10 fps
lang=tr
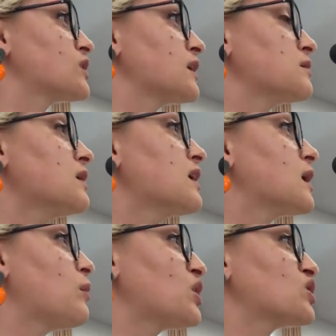Sayın
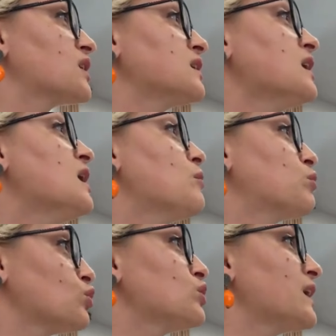e, Başkan'ın
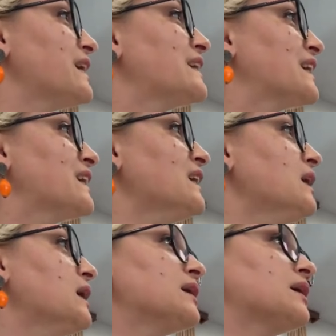bununla ilgili
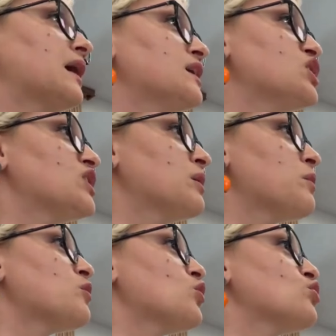yani
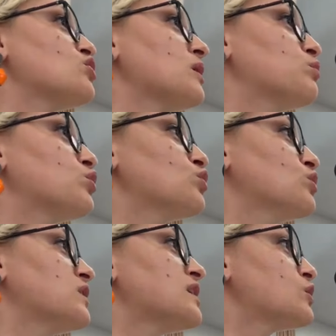işlememi koyacak?
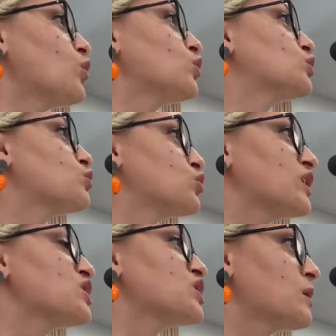Bu nasıl oldu bu
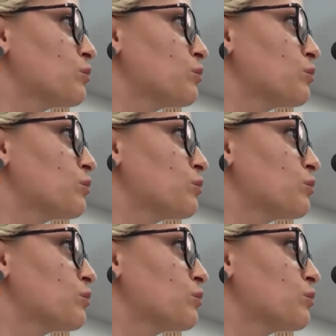süreç?